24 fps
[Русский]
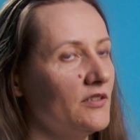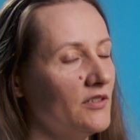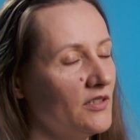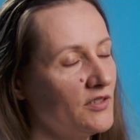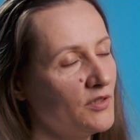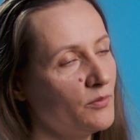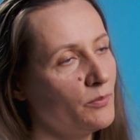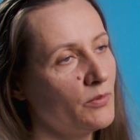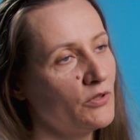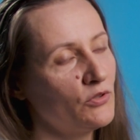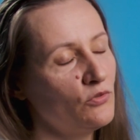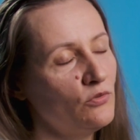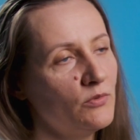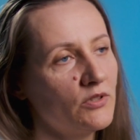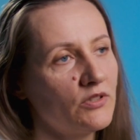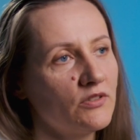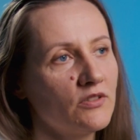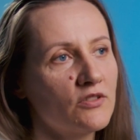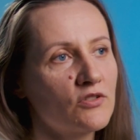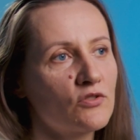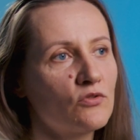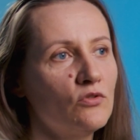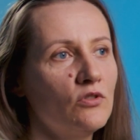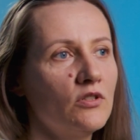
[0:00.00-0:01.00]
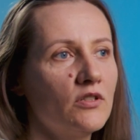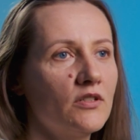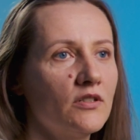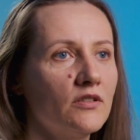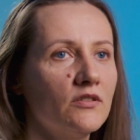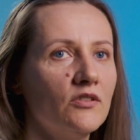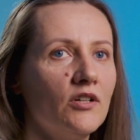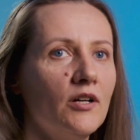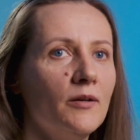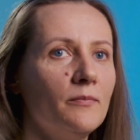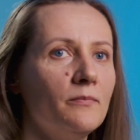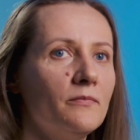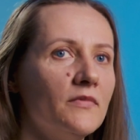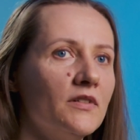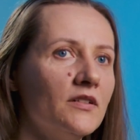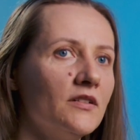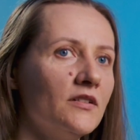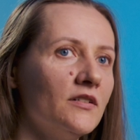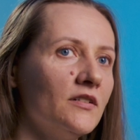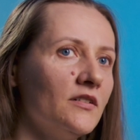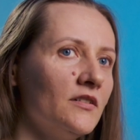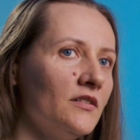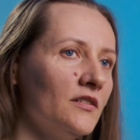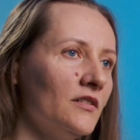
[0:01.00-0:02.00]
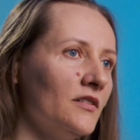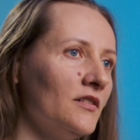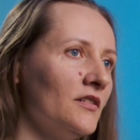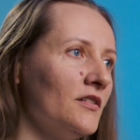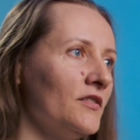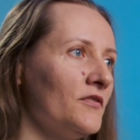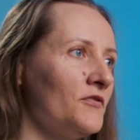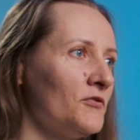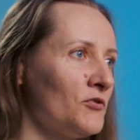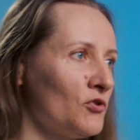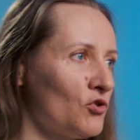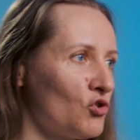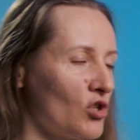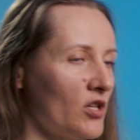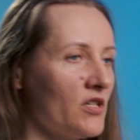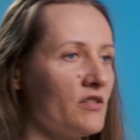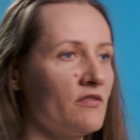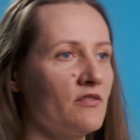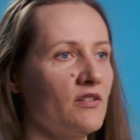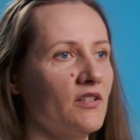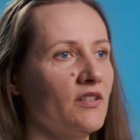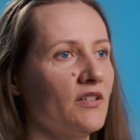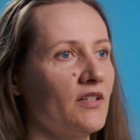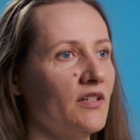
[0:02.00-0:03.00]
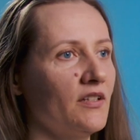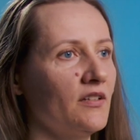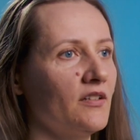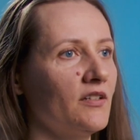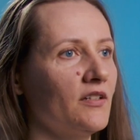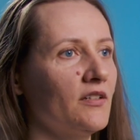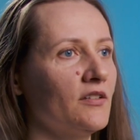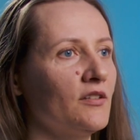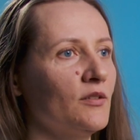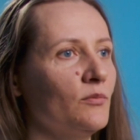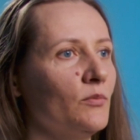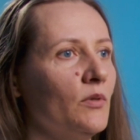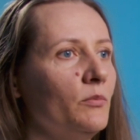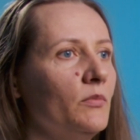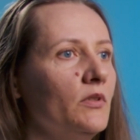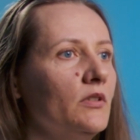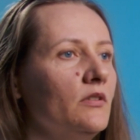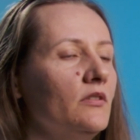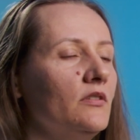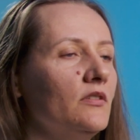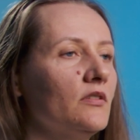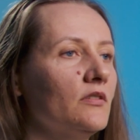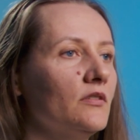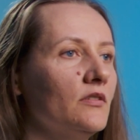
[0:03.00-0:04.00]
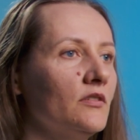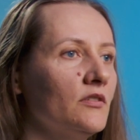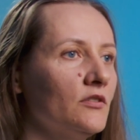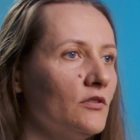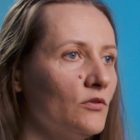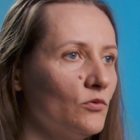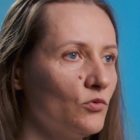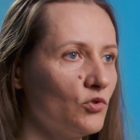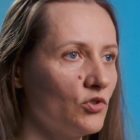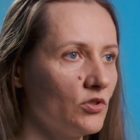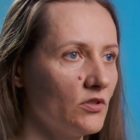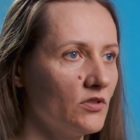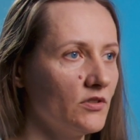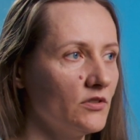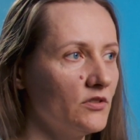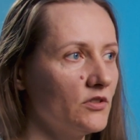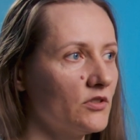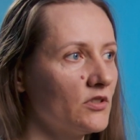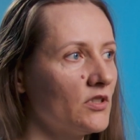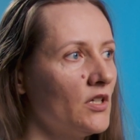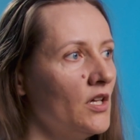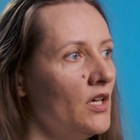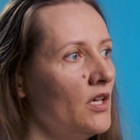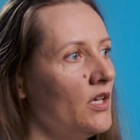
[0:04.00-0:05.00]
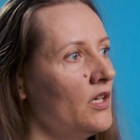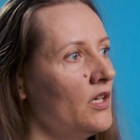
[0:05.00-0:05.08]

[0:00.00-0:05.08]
Надо подумать, насколько нам а, сейчас, в данный конкретный момент, это нужно делать.